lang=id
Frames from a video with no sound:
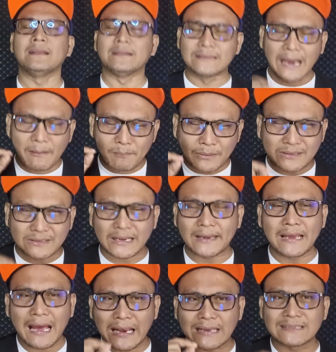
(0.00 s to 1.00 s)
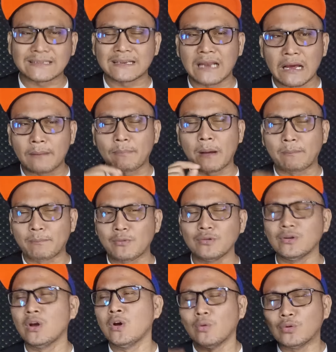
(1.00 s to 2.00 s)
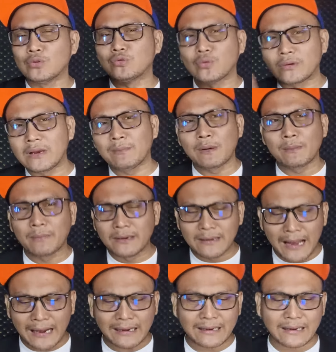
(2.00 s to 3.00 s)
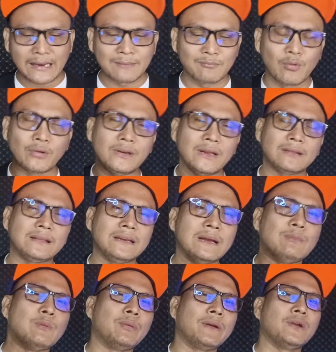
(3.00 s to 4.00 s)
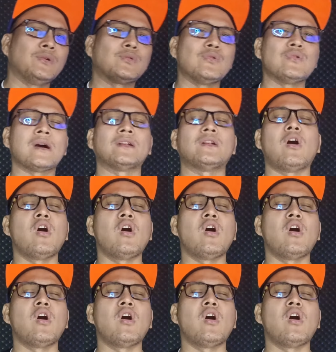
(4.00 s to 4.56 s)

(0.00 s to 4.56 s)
Jangan percaya alasan apapun untuk dia membenarkan bahwa dia tidak memberi dukungan.